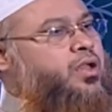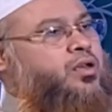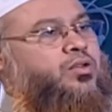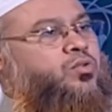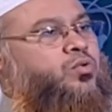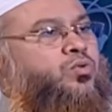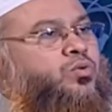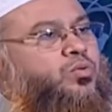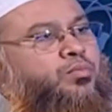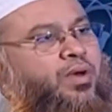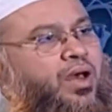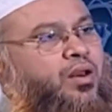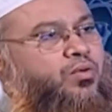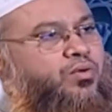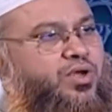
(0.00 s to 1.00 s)
এটা তো
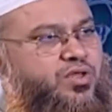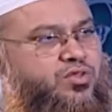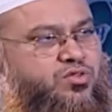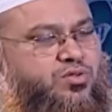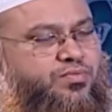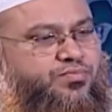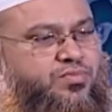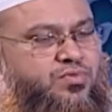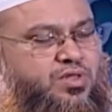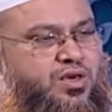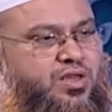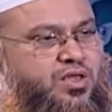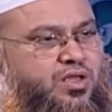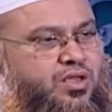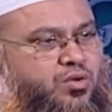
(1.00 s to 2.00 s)
ভালো কাজ
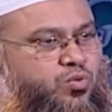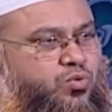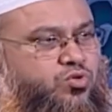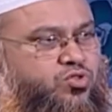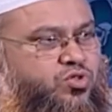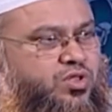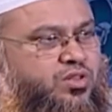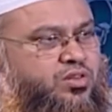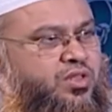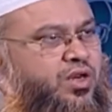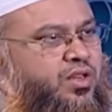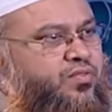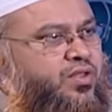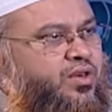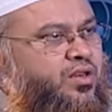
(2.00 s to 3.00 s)
যারা করছেন
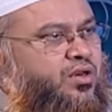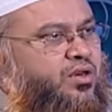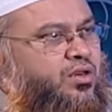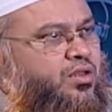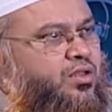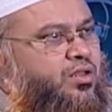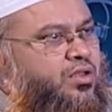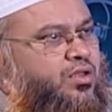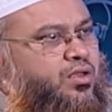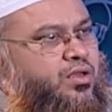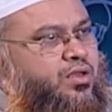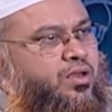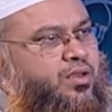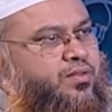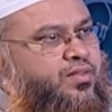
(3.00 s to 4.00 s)
তারা দিনের
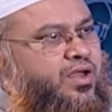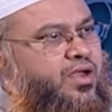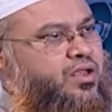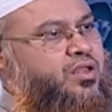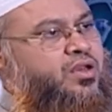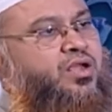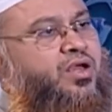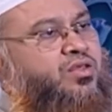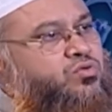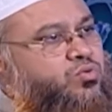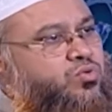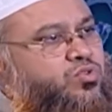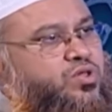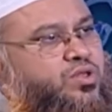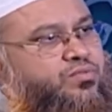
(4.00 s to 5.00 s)
দায়ের কাজ
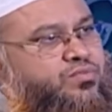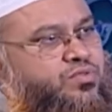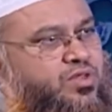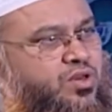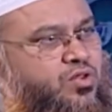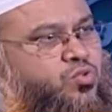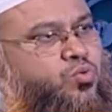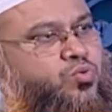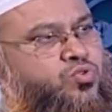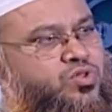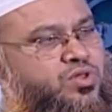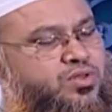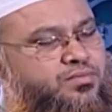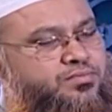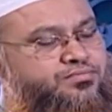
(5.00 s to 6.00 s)
করছেন যারা
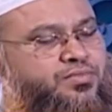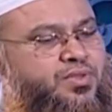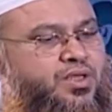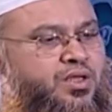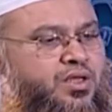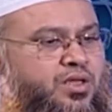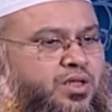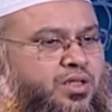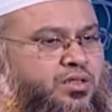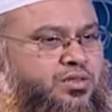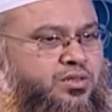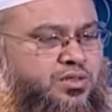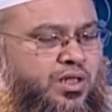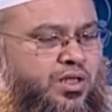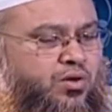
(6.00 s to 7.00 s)
শুনছেন
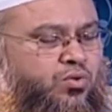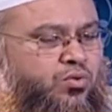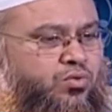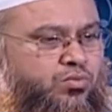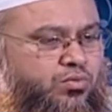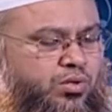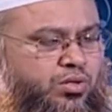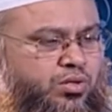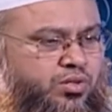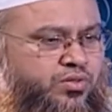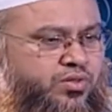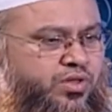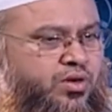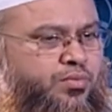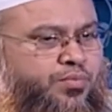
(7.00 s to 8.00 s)
তারাও
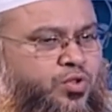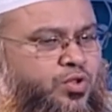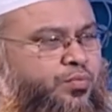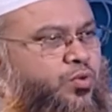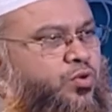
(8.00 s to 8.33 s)
দিনের পথে